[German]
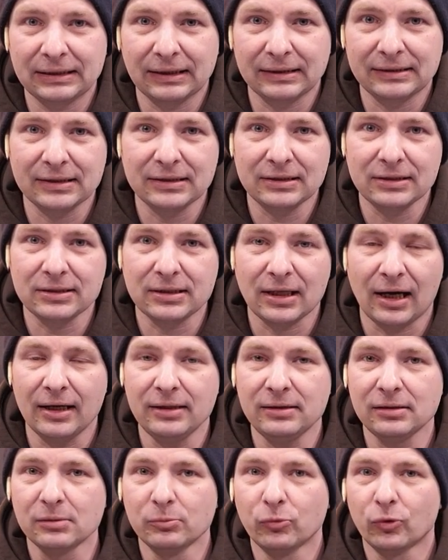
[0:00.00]
tatsächlich
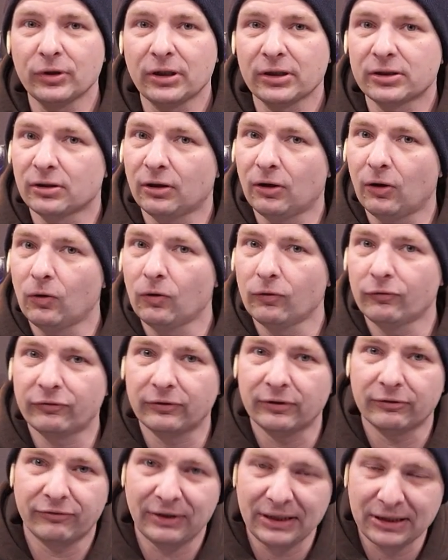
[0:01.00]
einige Monate auf
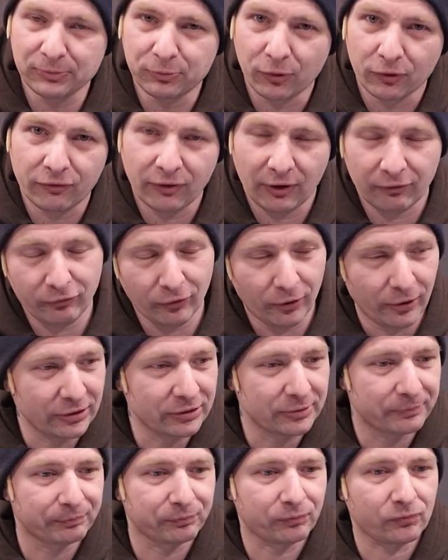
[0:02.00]
äh, Facebook
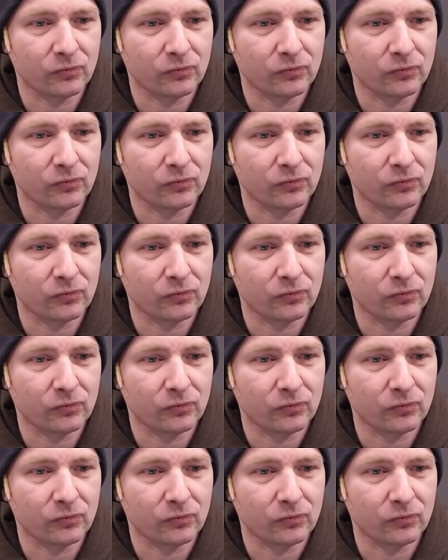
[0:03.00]
verfolgt